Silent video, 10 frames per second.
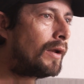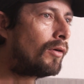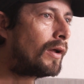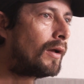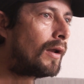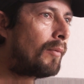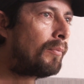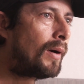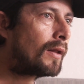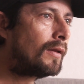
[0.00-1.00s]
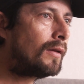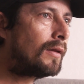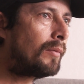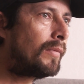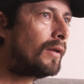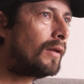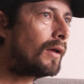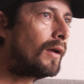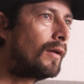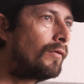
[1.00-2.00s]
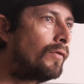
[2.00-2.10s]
Creo que gran parte de, también de que el